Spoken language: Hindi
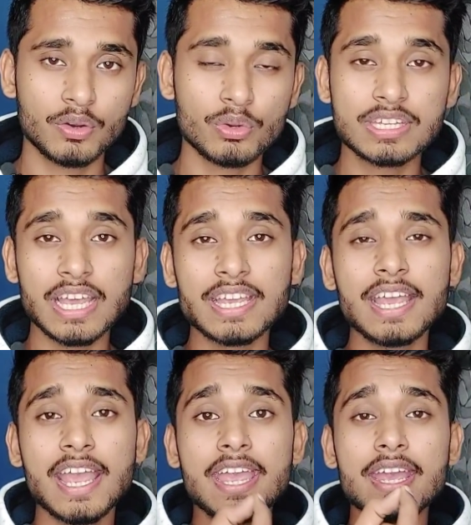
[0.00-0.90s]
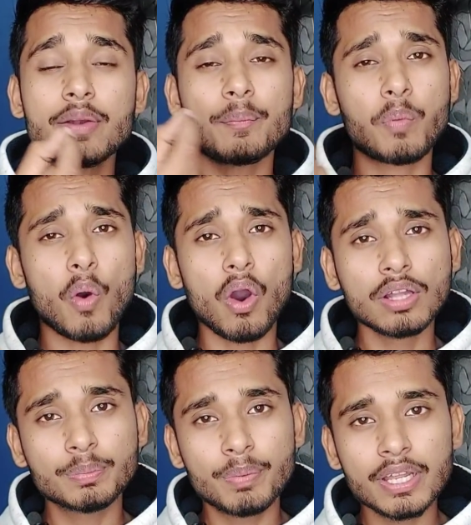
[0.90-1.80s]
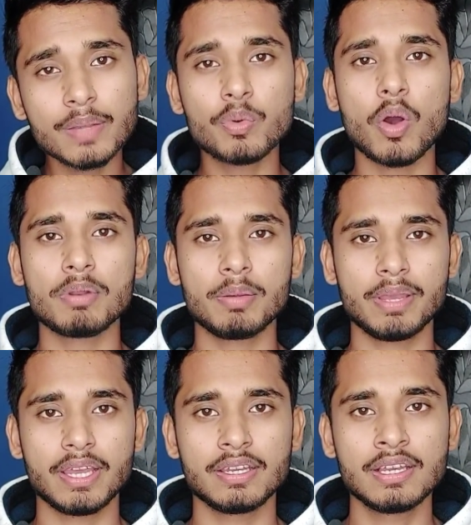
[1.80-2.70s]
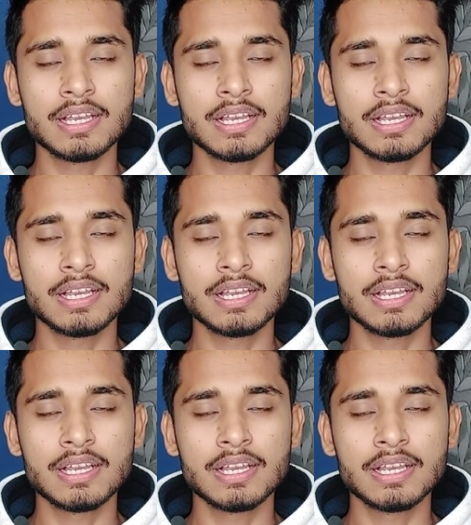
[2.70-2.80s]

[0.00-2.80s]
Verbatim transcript: और यही एक बहुत बड़ी प्रॉब्लम है